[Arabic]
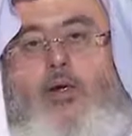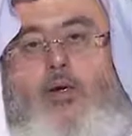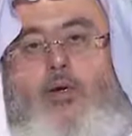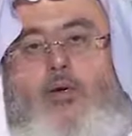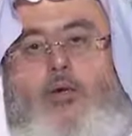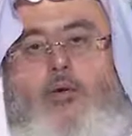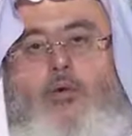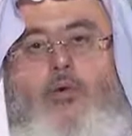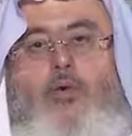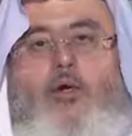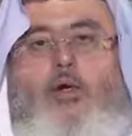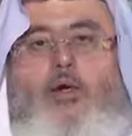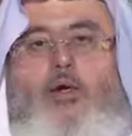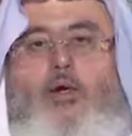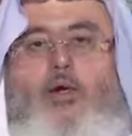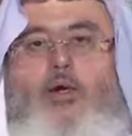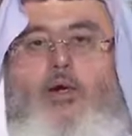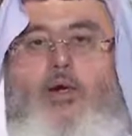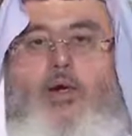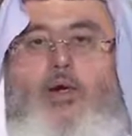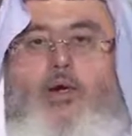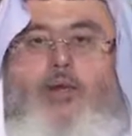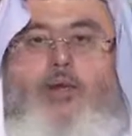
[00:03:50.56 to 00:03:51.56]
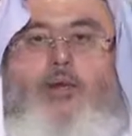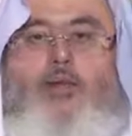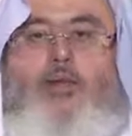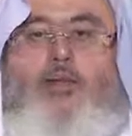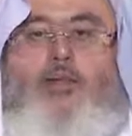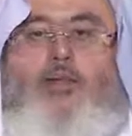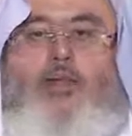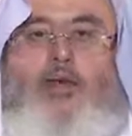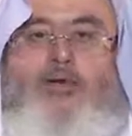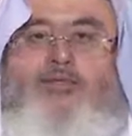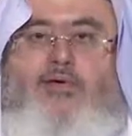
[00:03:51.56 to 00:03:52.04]

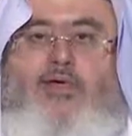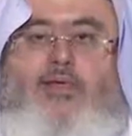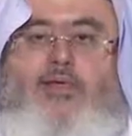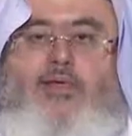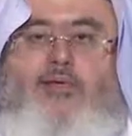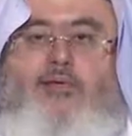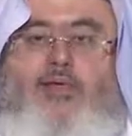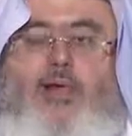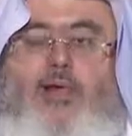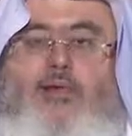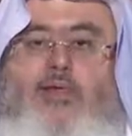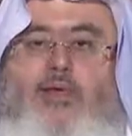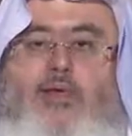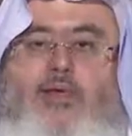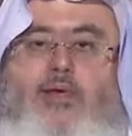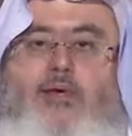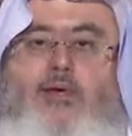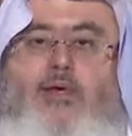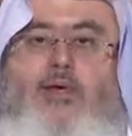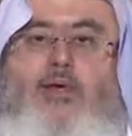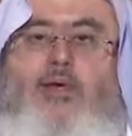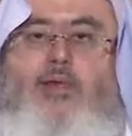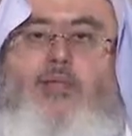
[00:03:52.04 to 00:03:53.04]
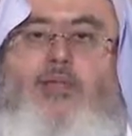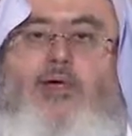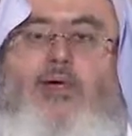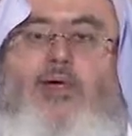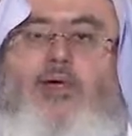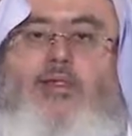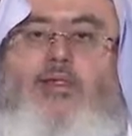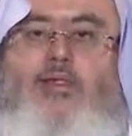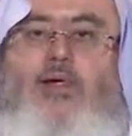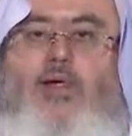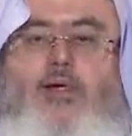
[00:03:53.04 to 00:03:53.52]
وإضافات بعد الأذان ما
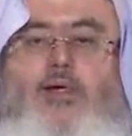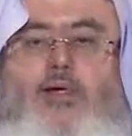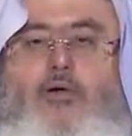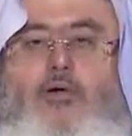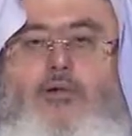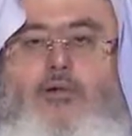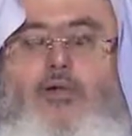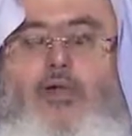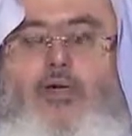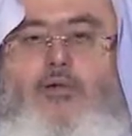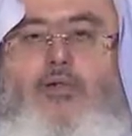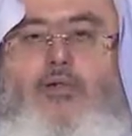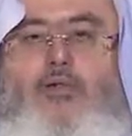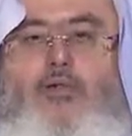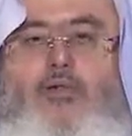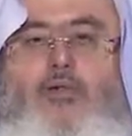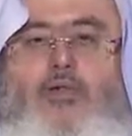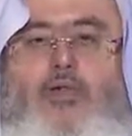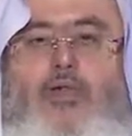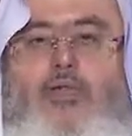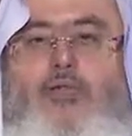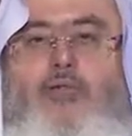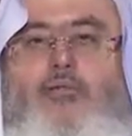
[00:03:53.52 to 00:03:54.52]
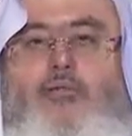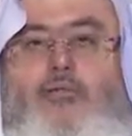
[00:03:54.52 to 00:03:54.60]
أنزل الله بها من سلطان